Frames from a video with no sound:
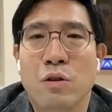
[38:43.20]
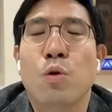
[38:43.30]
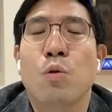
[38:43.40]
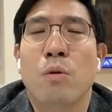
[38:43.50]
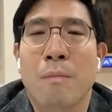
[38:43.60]

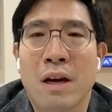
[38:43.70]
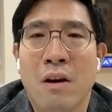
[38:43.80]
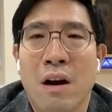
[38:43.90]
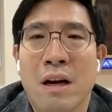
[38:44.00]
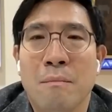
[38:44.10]
ต้นทุนมัน
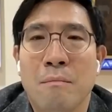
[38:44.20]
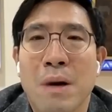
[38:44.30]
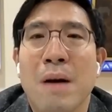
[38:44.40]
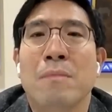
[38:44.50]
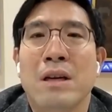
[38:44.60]
ก็เริ่ม
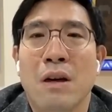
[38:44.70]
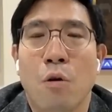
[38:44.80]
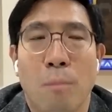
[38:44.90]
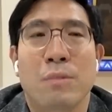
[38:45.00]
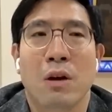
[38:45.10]
เพิ่มขึ้น
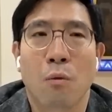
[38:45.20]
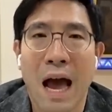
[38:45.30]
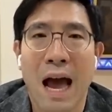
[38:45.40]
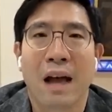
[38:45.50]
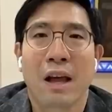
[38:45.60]
รวมถึง
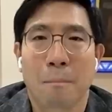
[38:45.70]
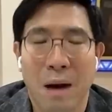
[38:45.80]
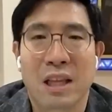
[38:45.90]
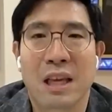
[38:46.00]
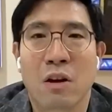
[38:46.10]
ว่า
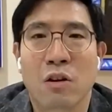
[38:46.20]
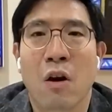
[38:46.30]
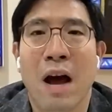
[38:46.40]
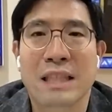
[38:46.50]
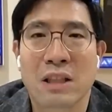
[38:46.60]
บางทีก็
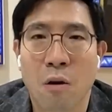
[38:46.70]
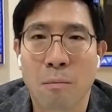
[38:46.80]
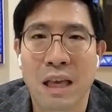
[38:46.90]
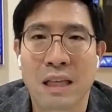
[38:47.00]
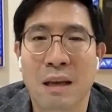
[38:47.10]
ต้องอาจจะต้อง
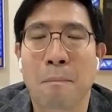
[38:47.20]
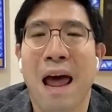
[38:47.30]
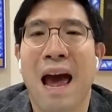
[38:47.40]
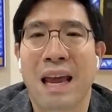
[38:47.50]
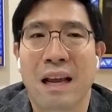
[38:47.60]
มีซัพ
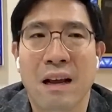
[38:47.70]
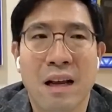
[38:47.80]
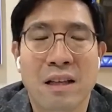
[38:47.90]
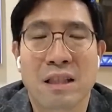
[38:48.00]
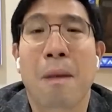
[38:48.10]
พลาย
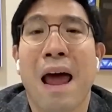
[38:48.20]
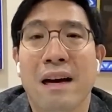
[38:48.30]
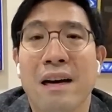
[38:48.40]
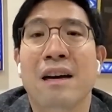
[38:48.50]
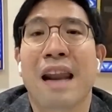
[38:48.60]
ซัพพลาย
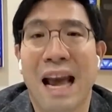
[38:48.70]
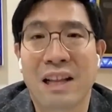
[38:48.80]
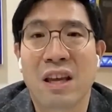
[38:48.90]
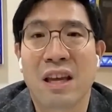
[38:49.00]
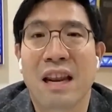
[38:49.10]
เออร์หลาย
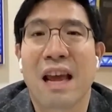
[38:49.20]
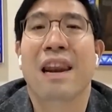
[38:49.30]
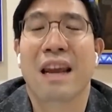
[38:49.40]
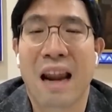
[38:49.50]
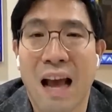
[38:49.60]
ที่ใน
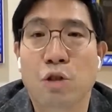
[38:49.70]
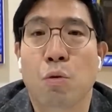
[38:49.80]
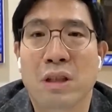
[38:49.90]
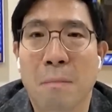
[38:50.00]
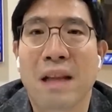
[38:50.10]
ในหลาย
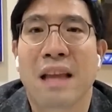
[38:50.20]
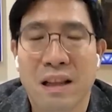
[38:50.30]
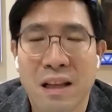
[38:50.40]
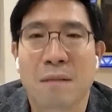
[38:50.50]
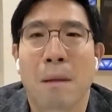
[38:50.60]
จุดใช่ไหมแท
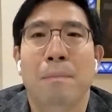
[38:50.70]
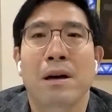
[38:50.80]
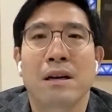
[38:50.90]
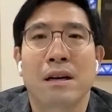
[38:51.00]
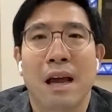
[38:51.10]
นที่จะไป
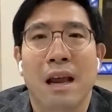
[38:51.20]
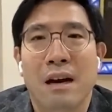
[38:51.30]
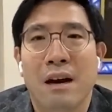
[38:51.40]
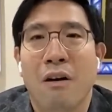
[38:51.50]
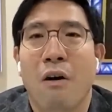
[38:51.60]
พึ่งใน
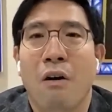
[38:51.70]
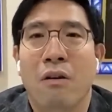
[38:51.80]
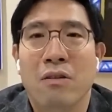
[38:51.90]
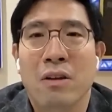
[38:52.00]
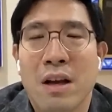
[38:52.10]
เรื่องของ
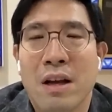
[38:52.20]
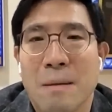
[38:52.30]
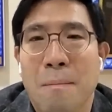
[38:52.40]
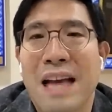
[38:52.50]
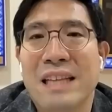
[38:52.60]

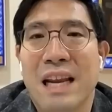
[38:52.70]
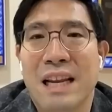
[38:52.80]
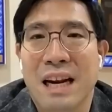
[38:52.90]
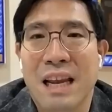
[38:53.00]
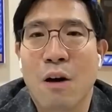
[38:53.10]
ซัพพลายเช
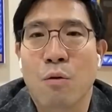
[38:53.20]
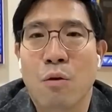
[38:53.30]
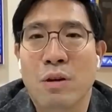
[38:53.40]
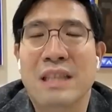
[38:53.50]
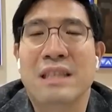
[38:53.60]
นอย่างเดียว
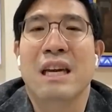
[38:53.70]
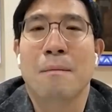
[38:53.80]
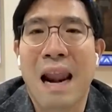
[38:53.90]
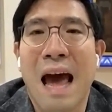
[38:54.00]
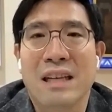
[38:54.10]
โดยจากจีน
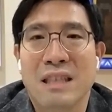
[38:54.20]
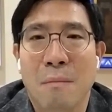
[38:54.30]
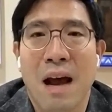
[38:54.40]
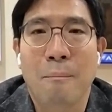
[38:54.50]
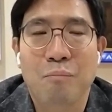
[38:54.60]
เป็นหลัก
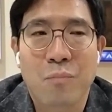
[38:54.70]
ใช่ไหม